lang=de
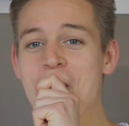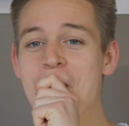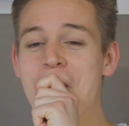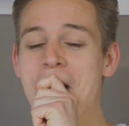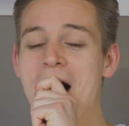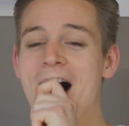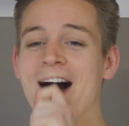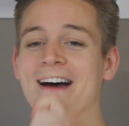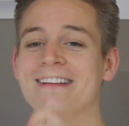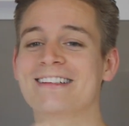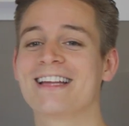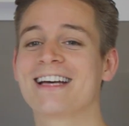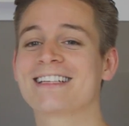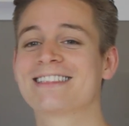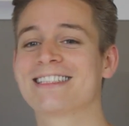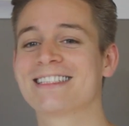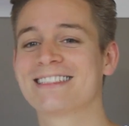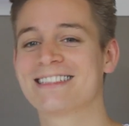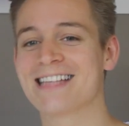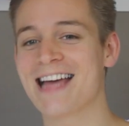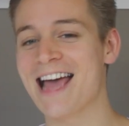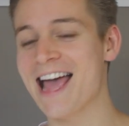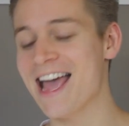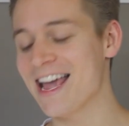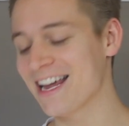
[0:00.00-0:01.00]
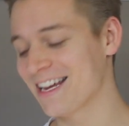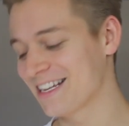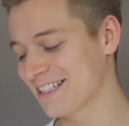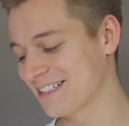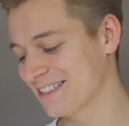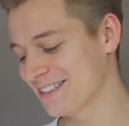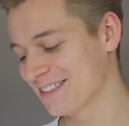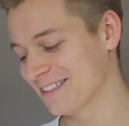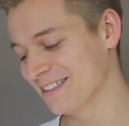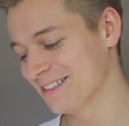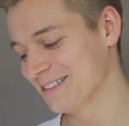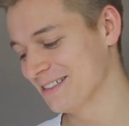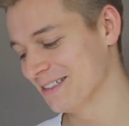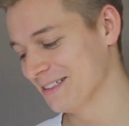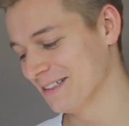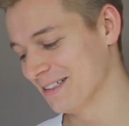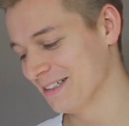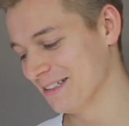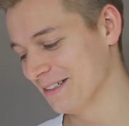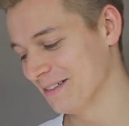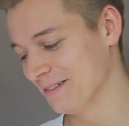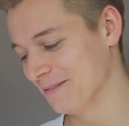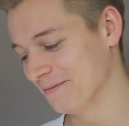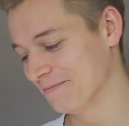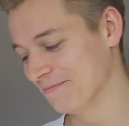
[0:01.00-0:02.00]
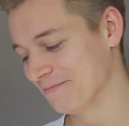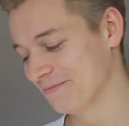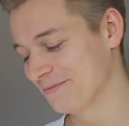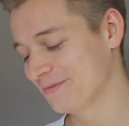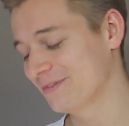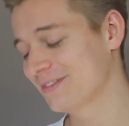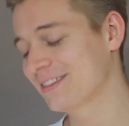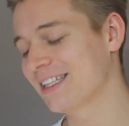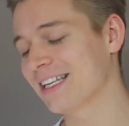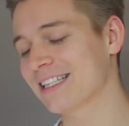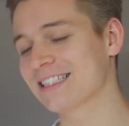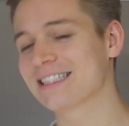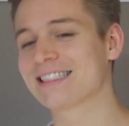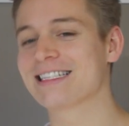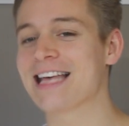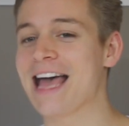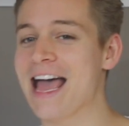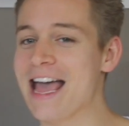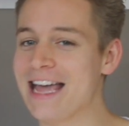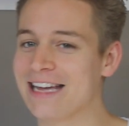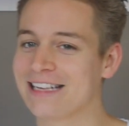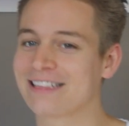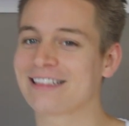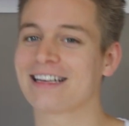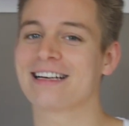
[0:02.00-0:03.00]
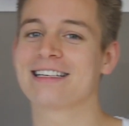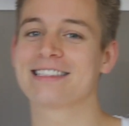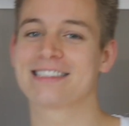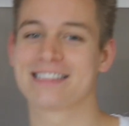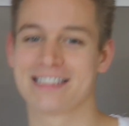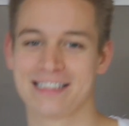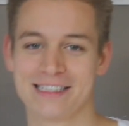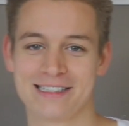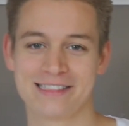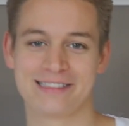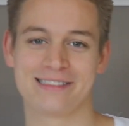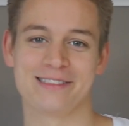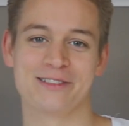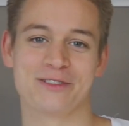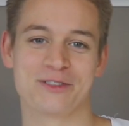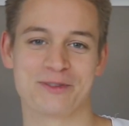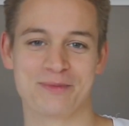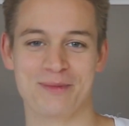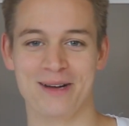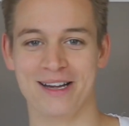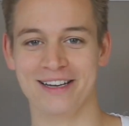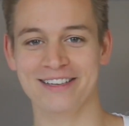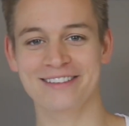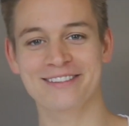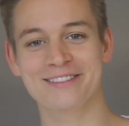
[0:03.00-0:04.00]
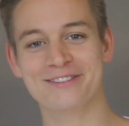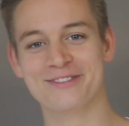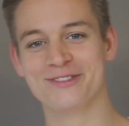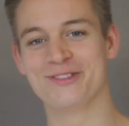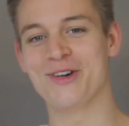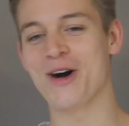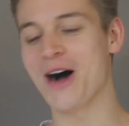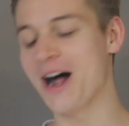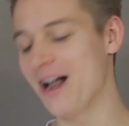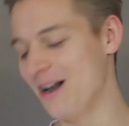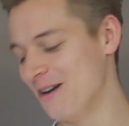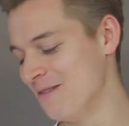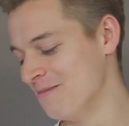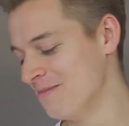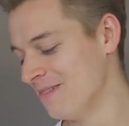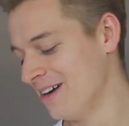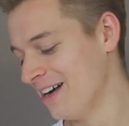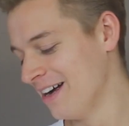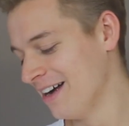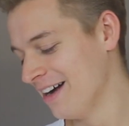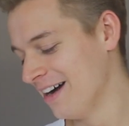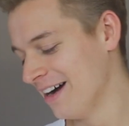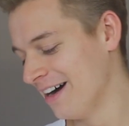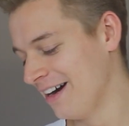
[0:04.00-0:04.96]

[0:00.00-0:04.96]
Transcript: Oha, das ist echt. Das ist echt rassistisch, Mann. Vor allem,